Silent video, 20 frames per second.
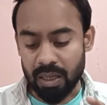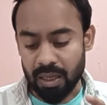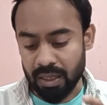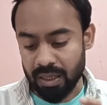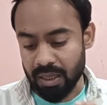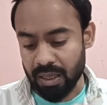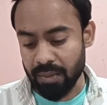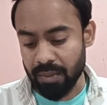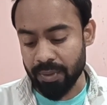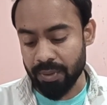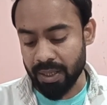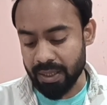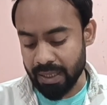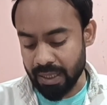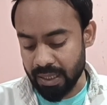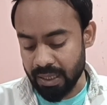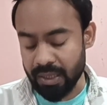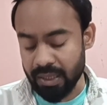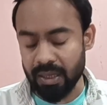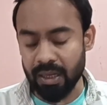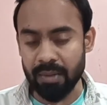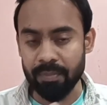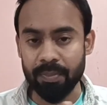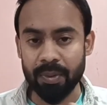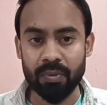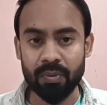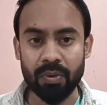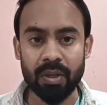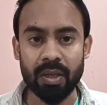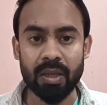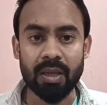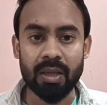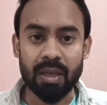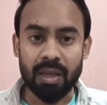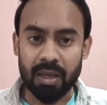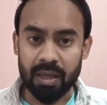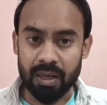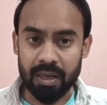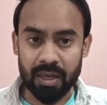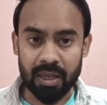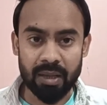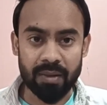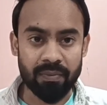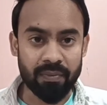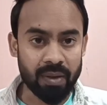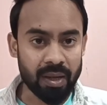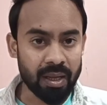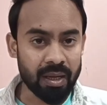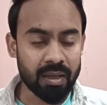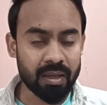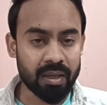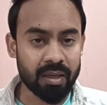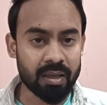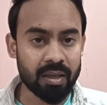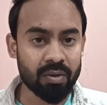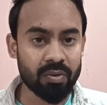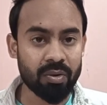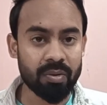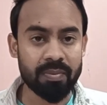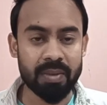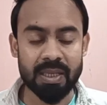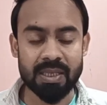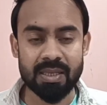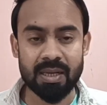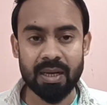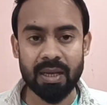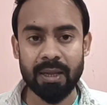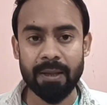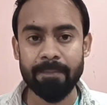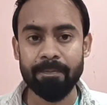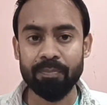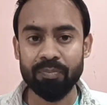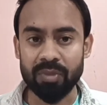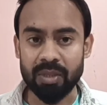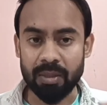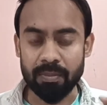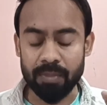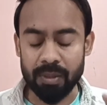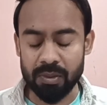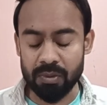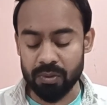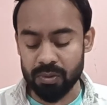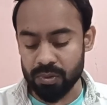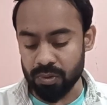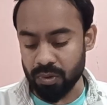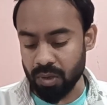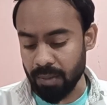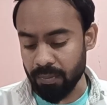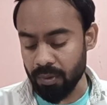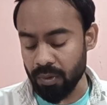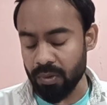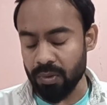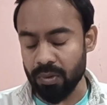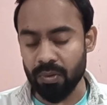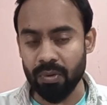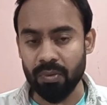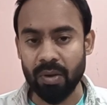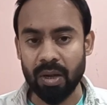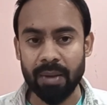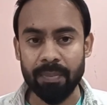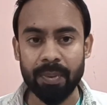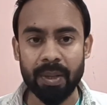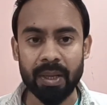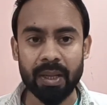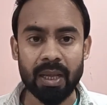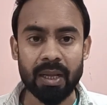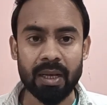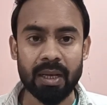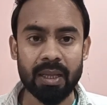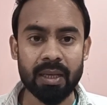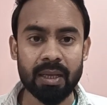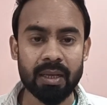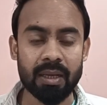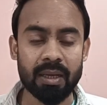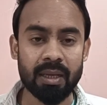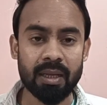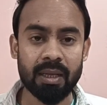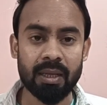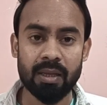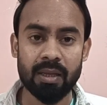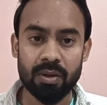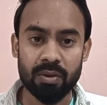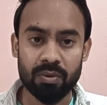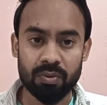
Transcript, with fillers: अगर आपके टेलीग्राम पे कोई रेयर फाइल करके कोई भेज रहा है तब भी दोस्तों आप लोगों को वहाँ पे क्या नहीं करना है